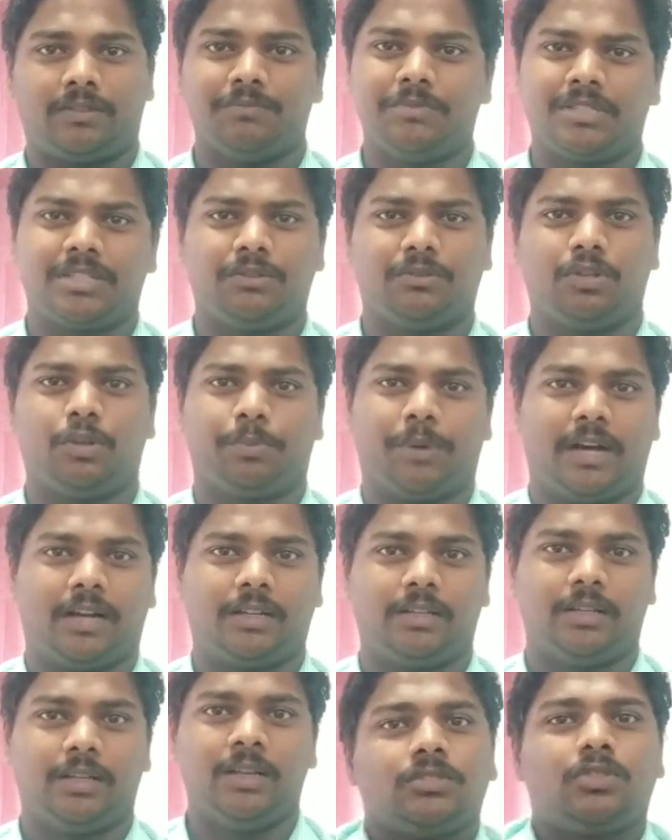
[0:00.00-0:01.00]
மிஷின் வந்து
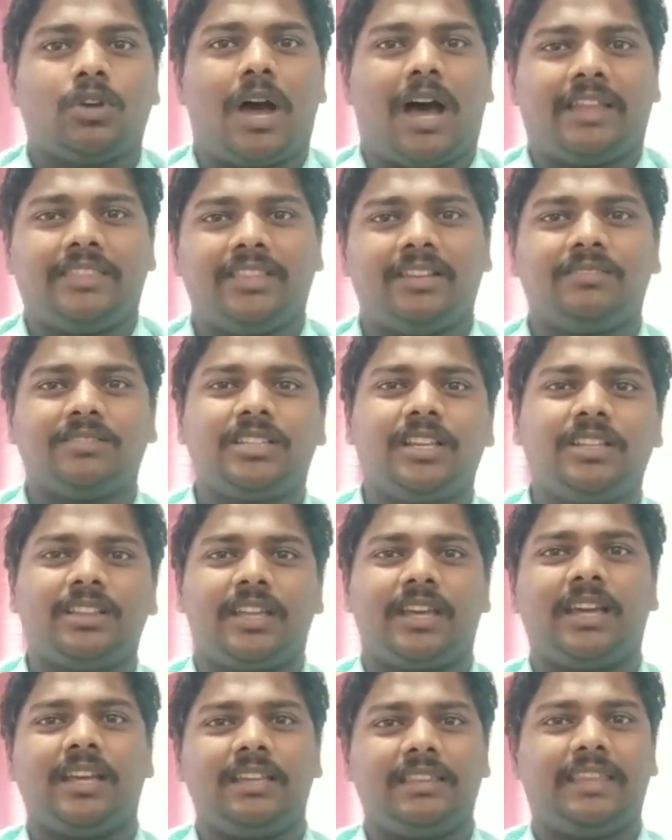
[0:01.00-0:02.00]
பார்த்துது ஸோ அந்த
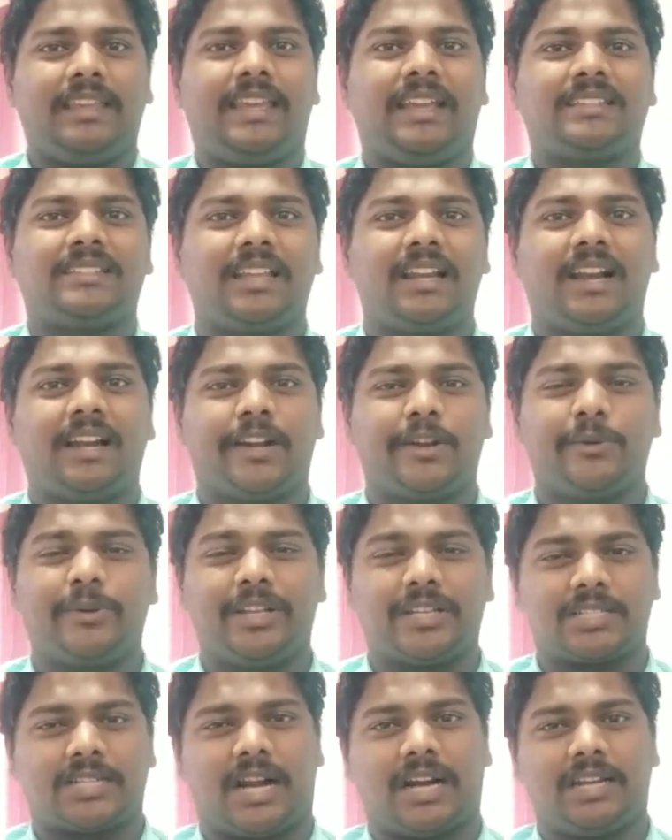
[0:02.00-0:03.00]
விஷயத்த இந்த எக்ஸல்
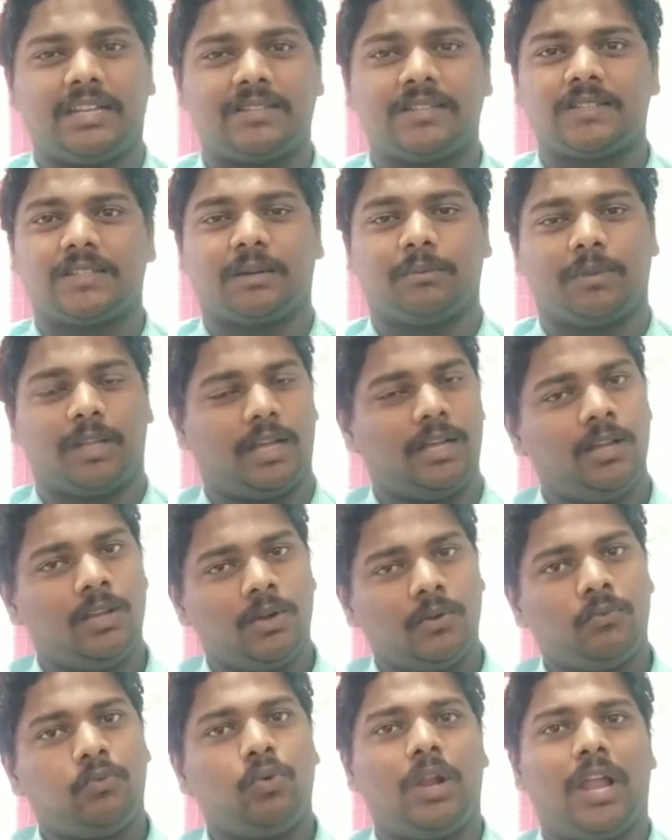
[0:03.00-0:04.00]
கண்டனுடைய ஸ்டார்டிங் சிஸ்டம்ல
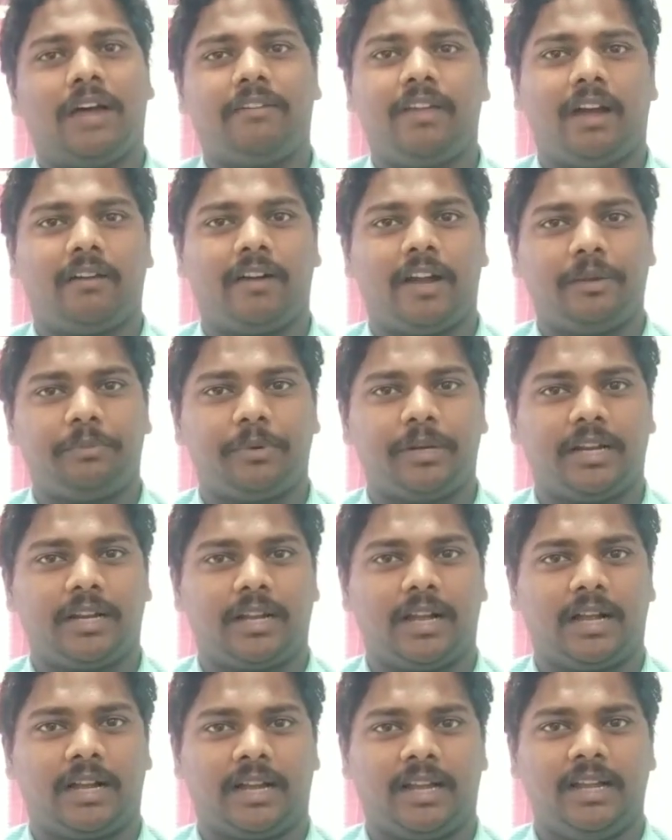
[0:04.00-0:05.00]
ஃபுல்லாகவே அவாய்ட்
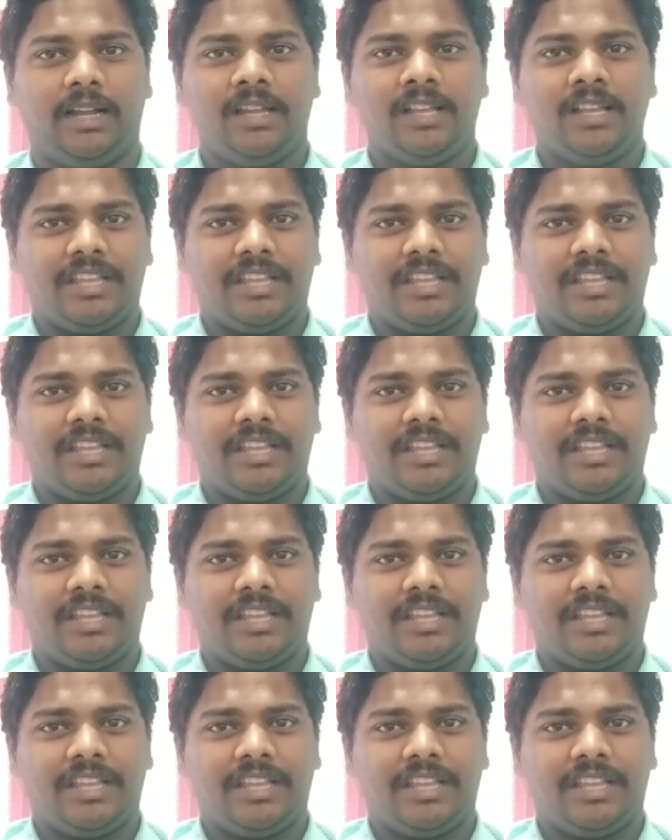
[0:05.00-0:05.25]
பண்ணியிருக்காங்க